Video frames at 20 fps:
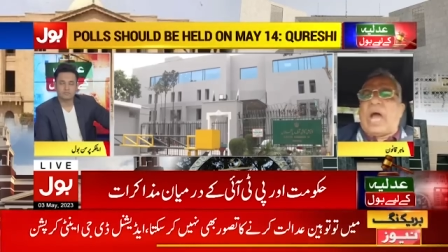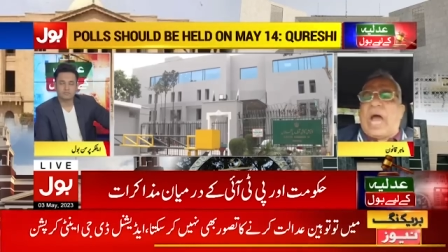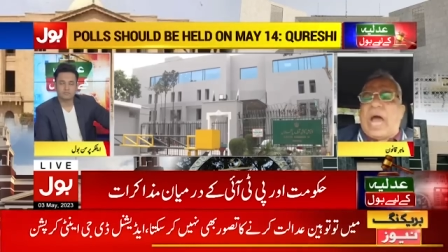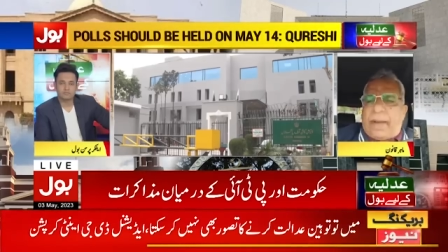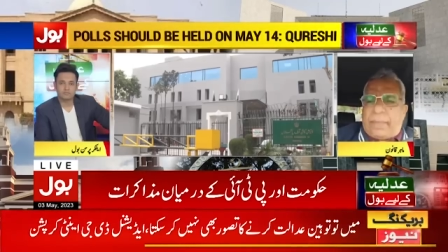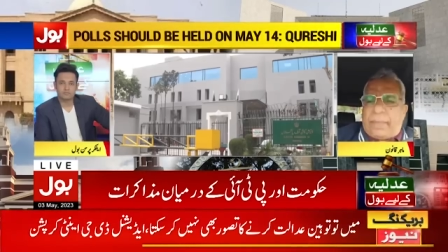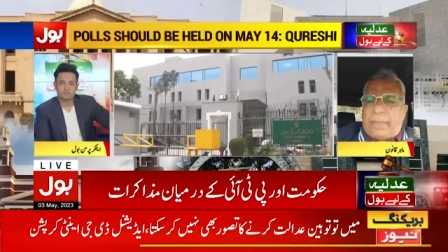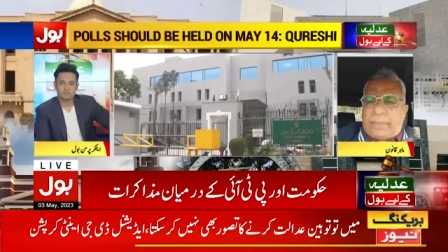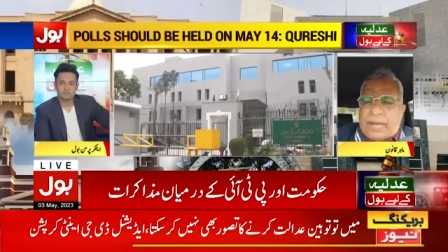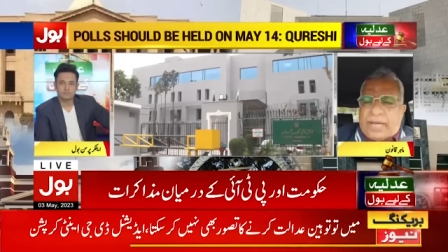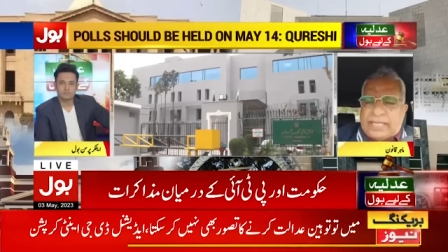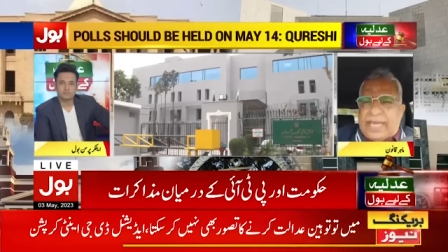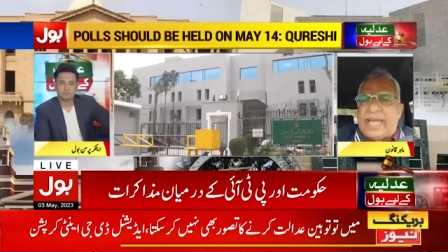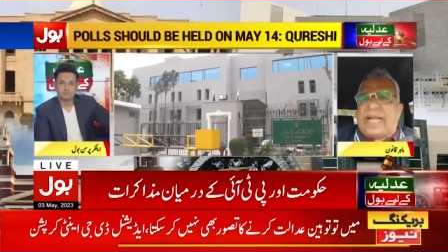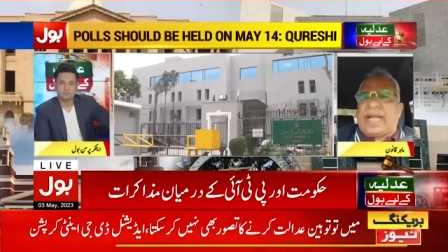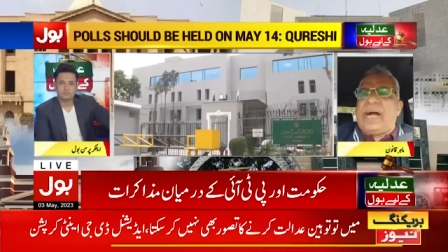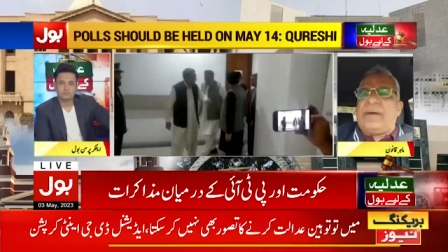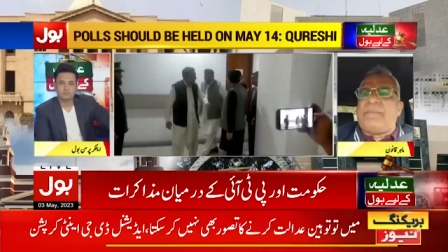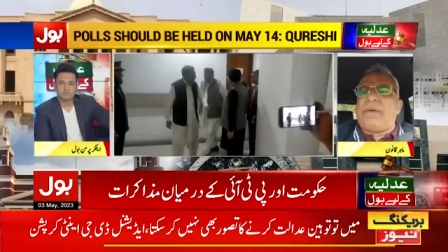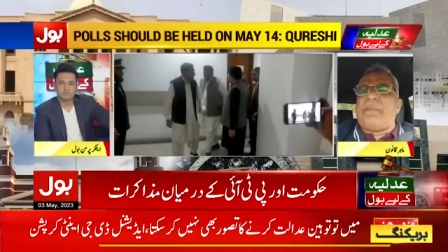आपका
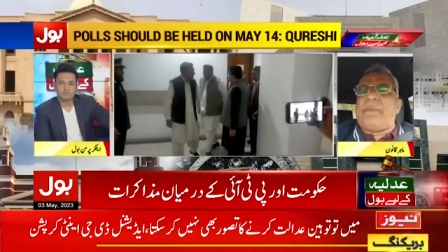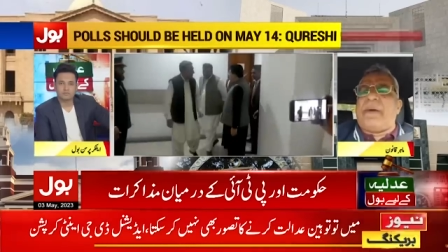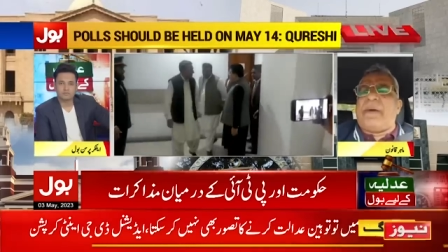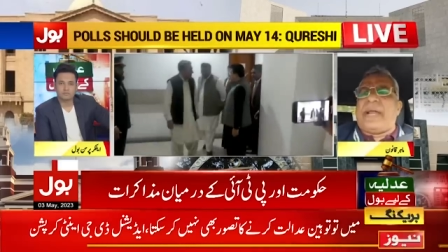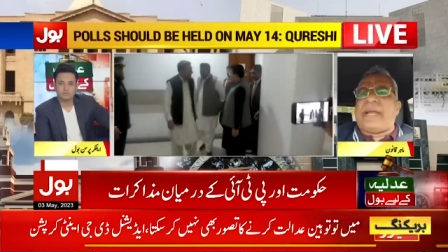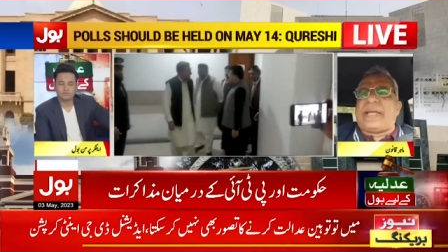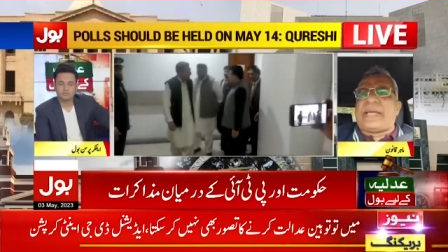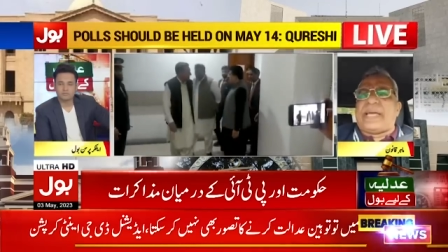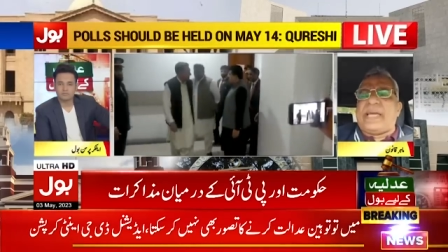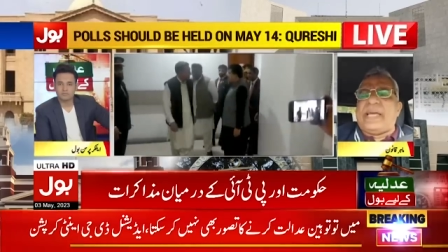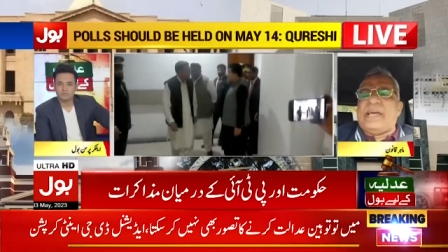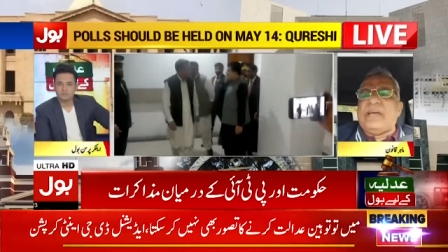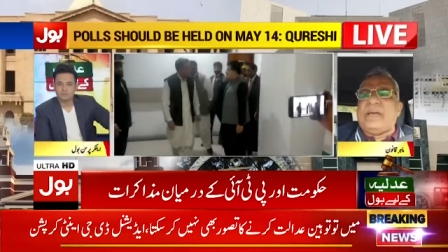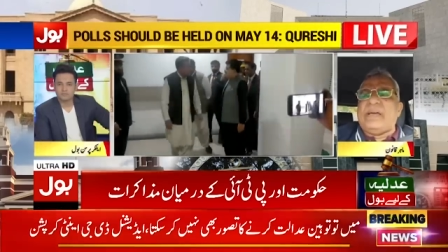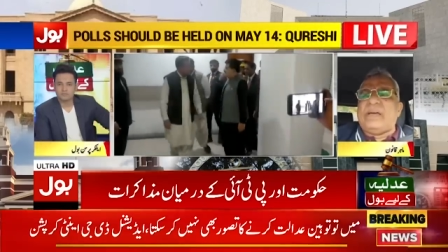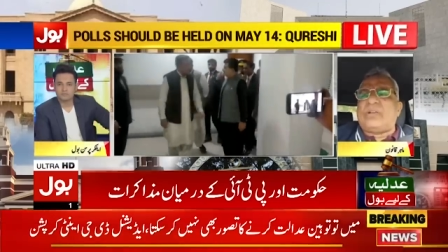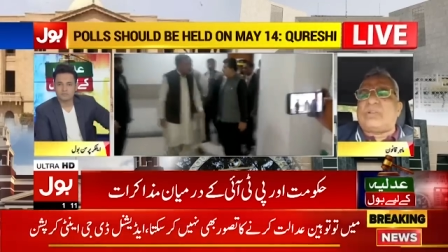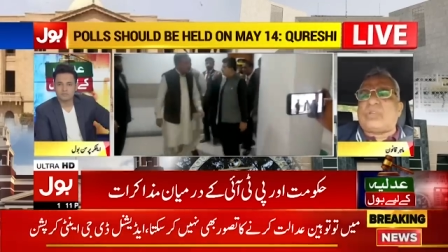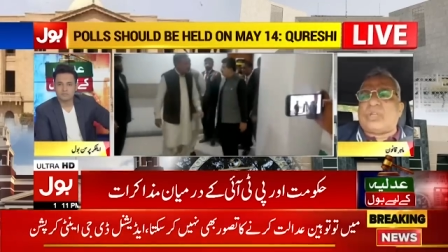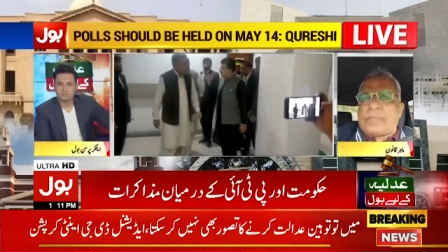ये काम है बैठ के
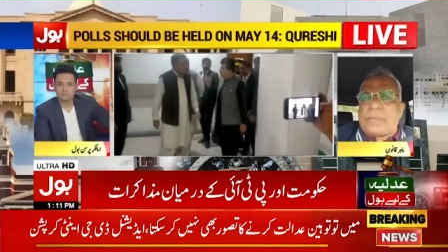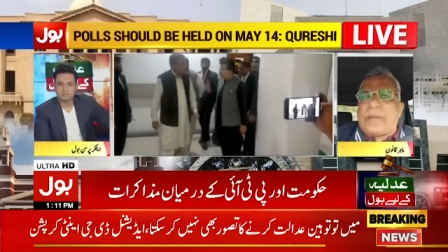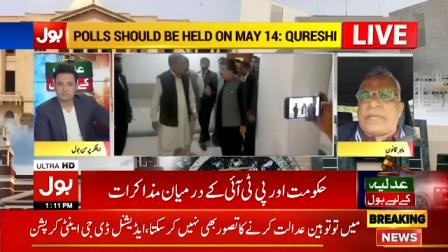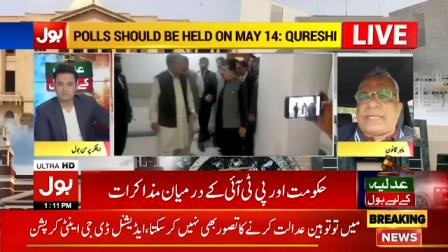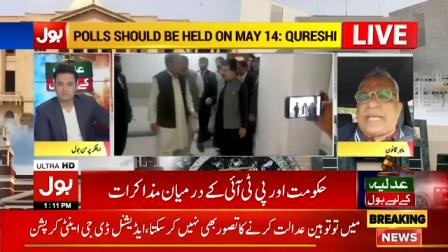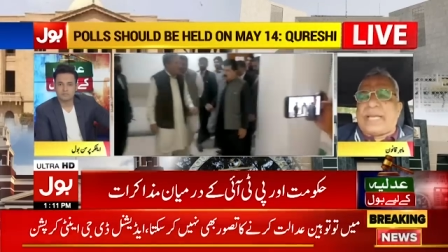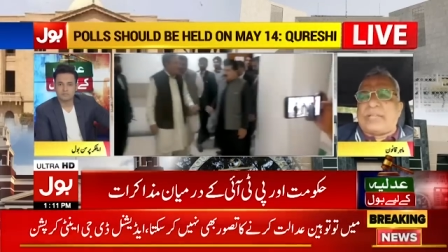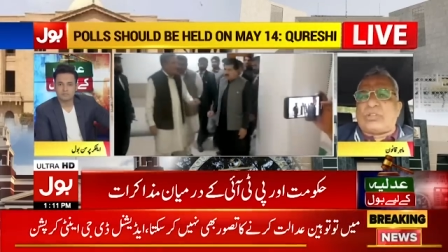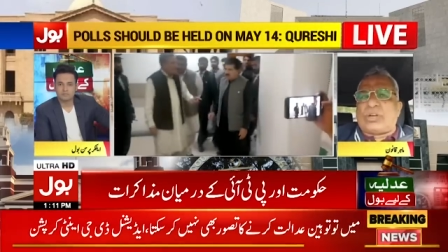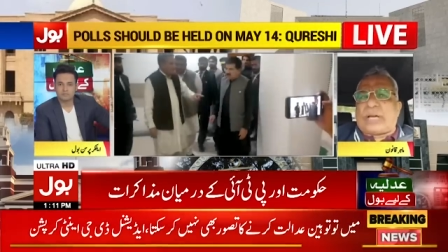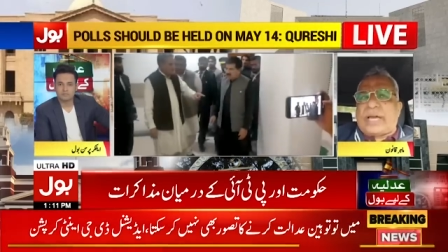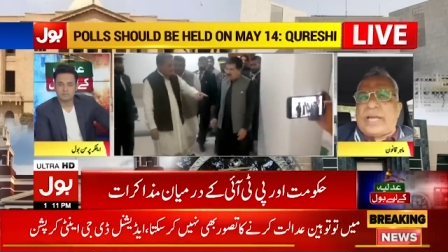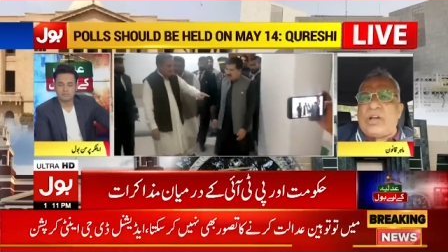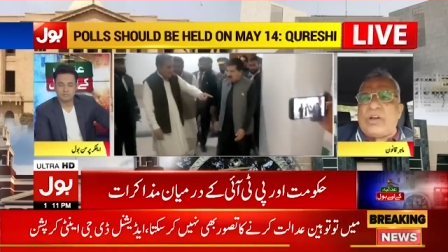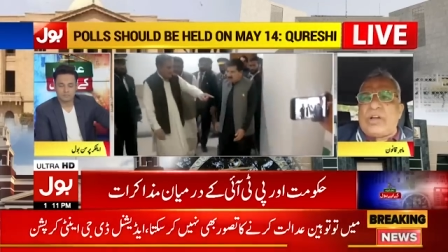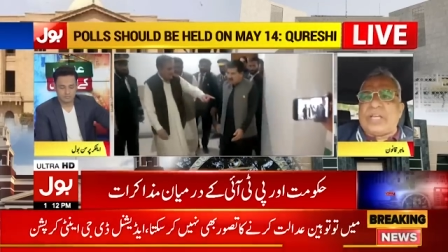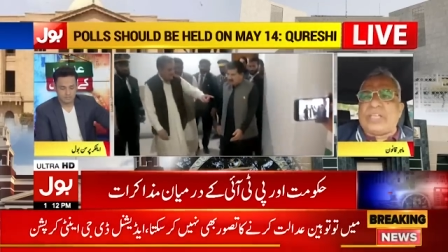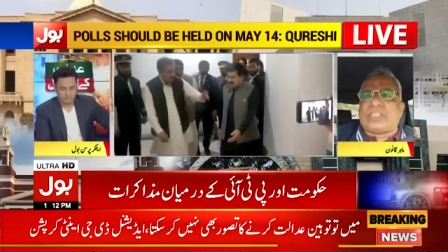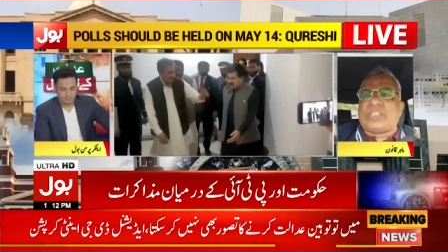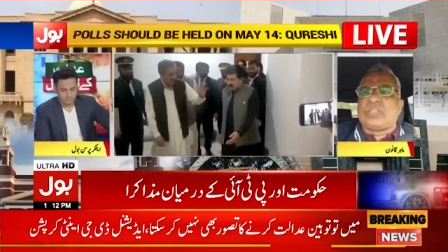तो मैं यही तो कह रहा
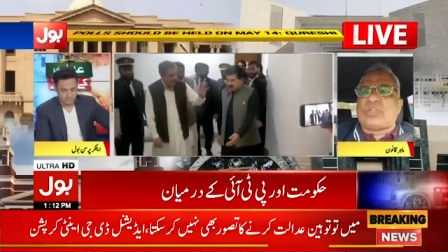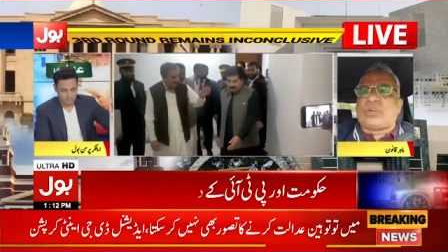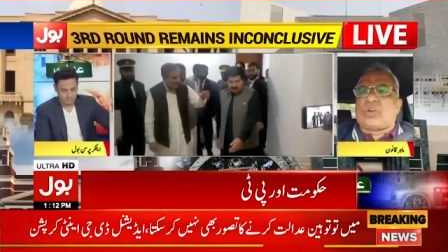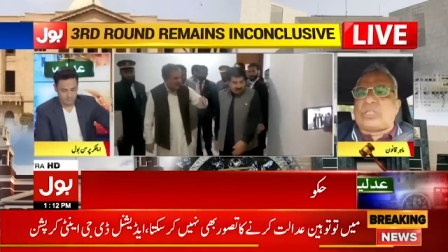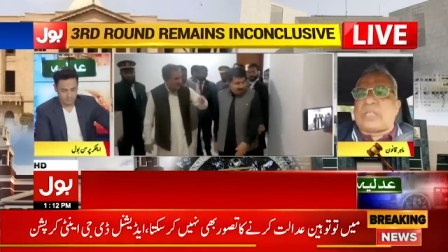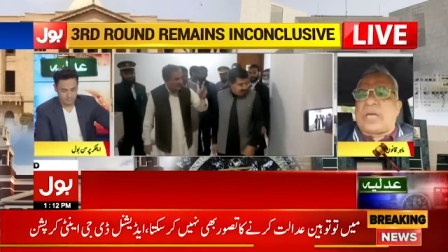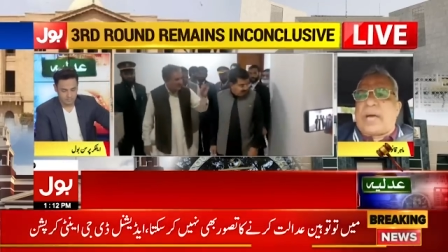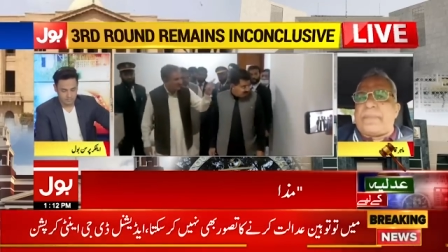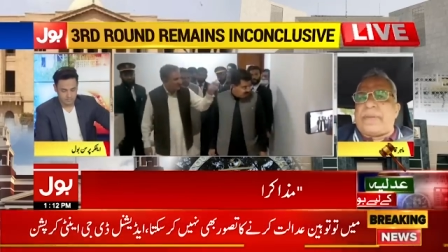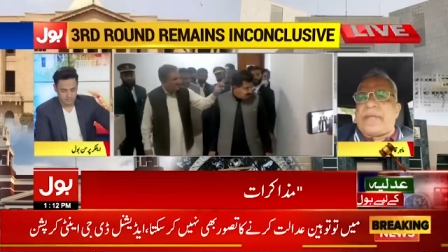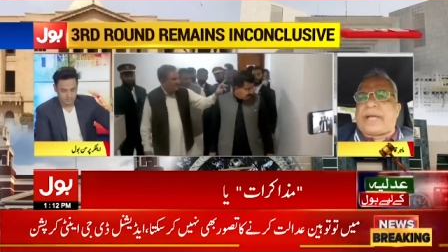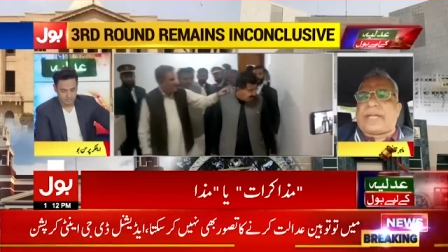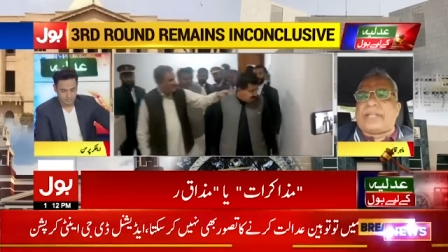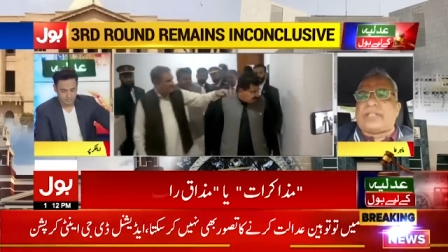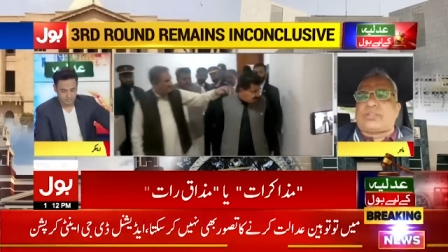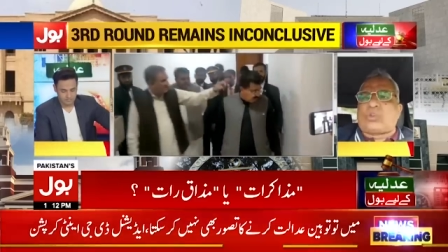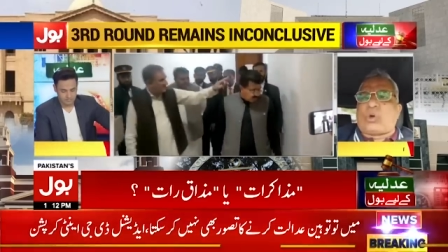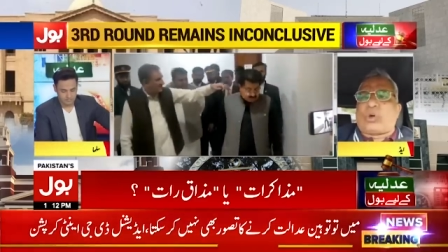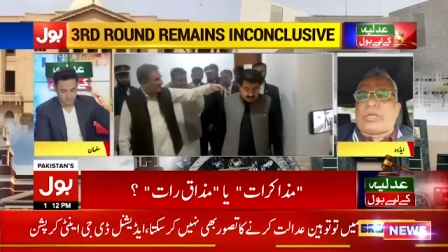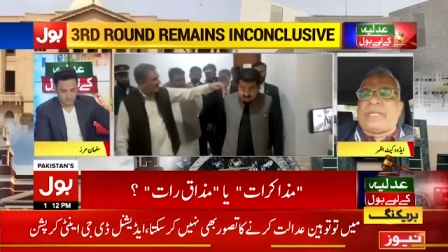हूँ इस चीज को सामने रख
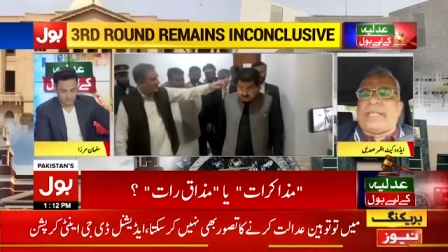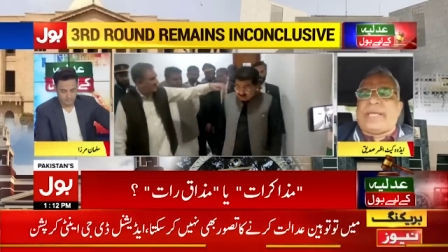के